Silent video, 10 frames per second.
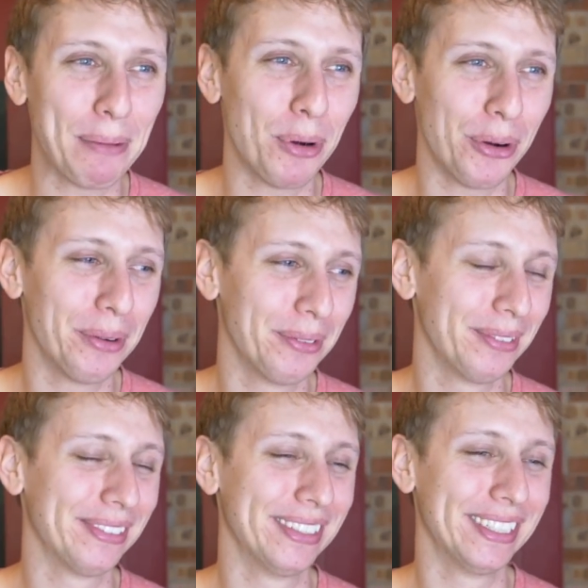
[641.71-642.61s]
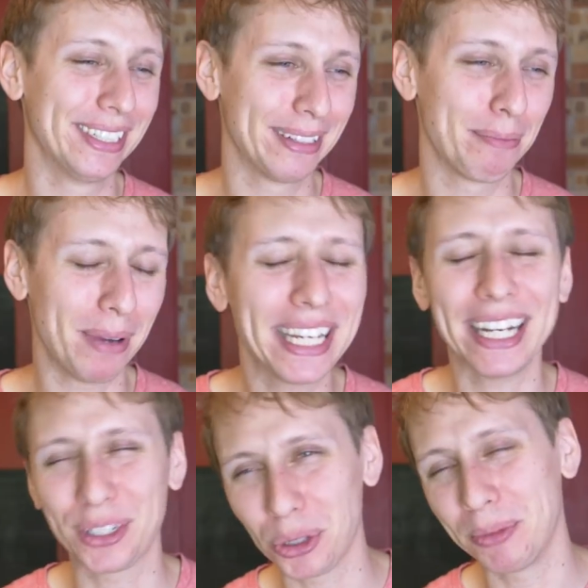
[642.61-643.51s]
でもまあいい
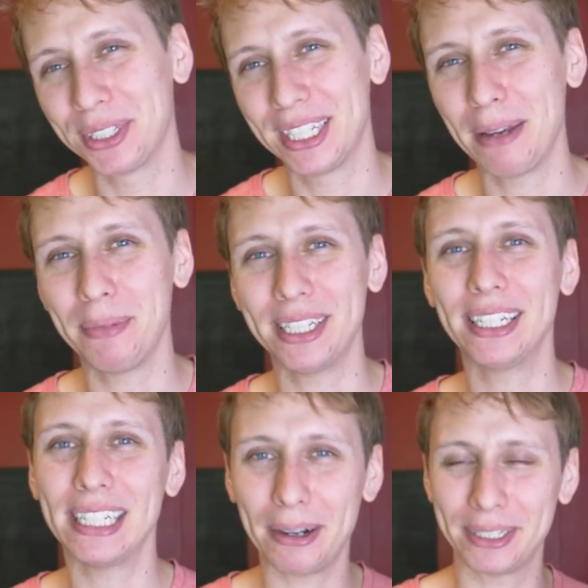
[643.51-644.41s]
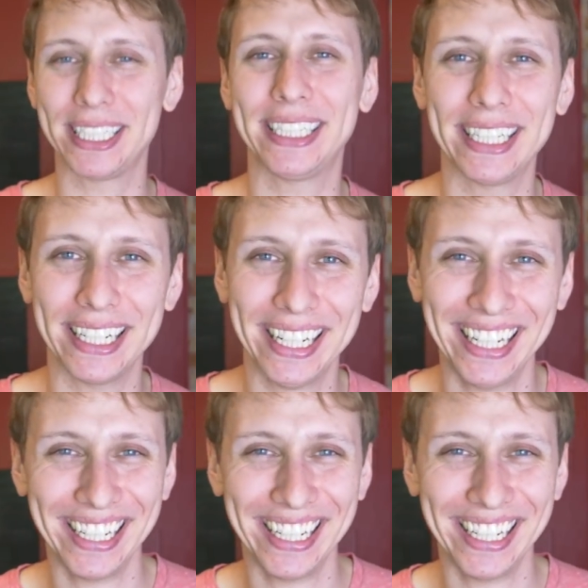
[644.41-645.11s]
やと思ってみんなに合わせて